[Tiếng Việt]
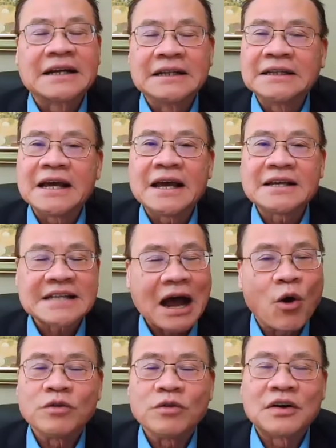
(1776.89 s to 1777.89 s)
kinh tế xã
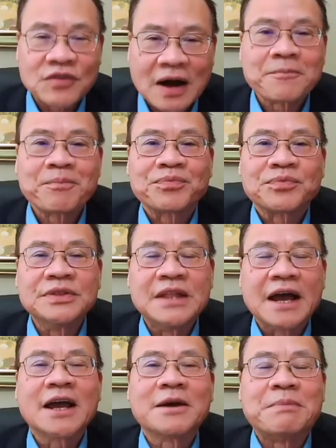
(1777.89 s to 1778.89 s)
hội vân vân
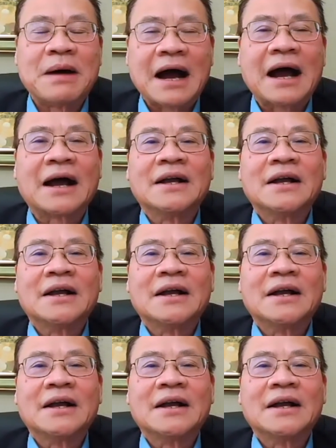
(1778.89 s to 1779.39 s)
để mà